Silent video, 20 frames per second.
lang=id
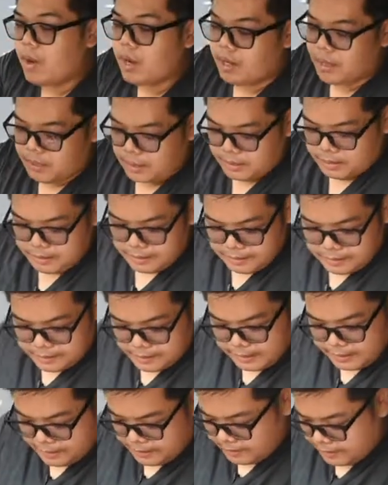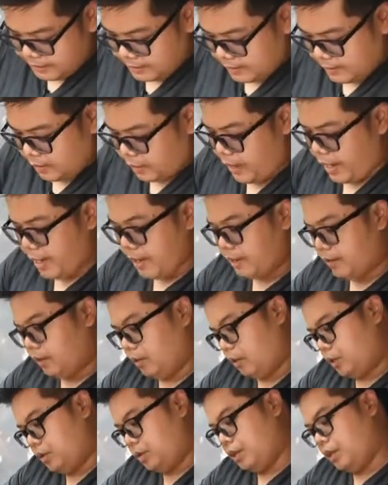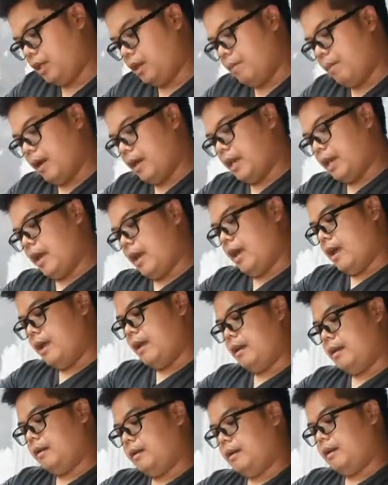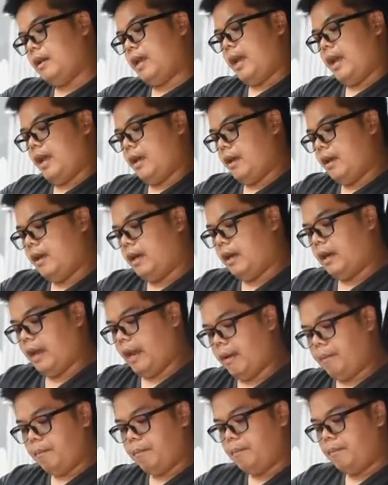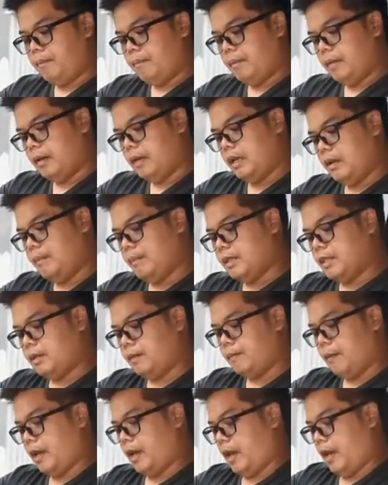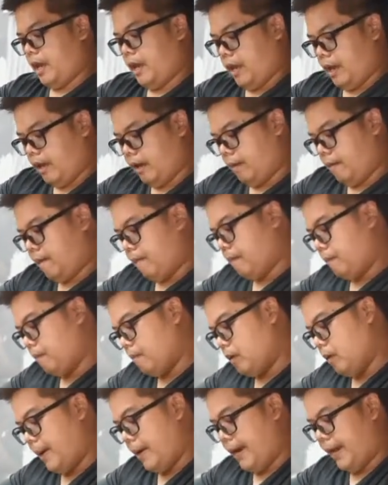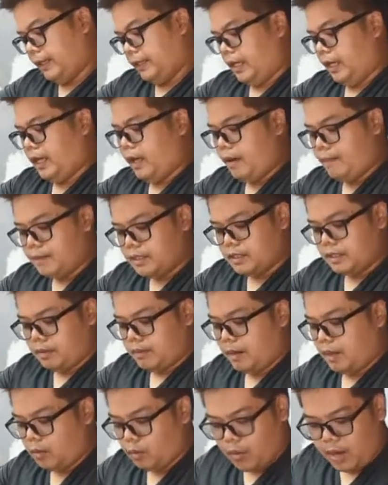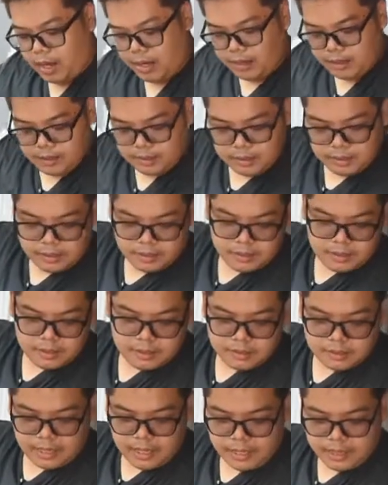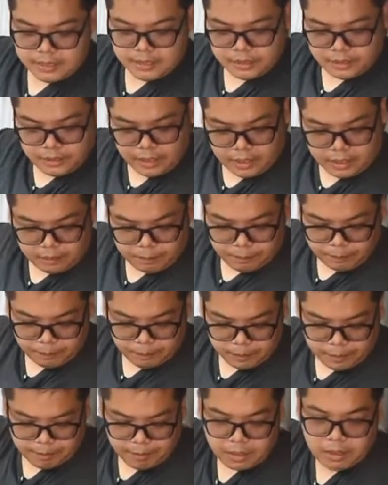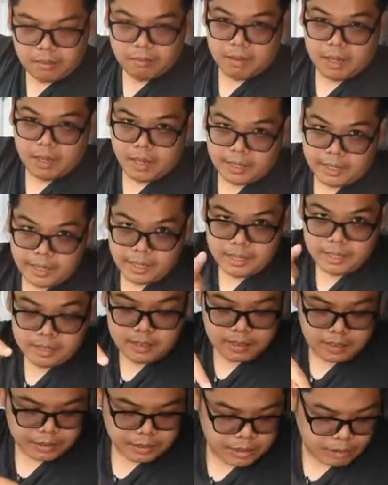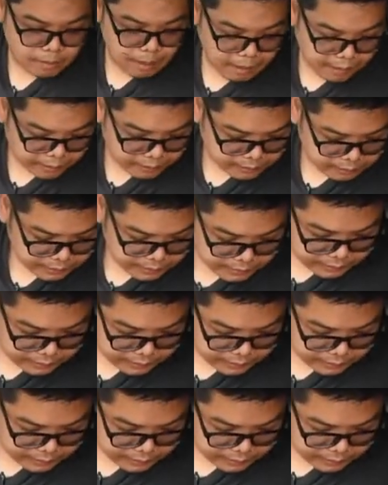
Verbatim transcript: doang oke terus di bagian rem ini masih pakai belum elektrik ya masih manual dan di sini ada tempat penyimpanan barang yang kecil banget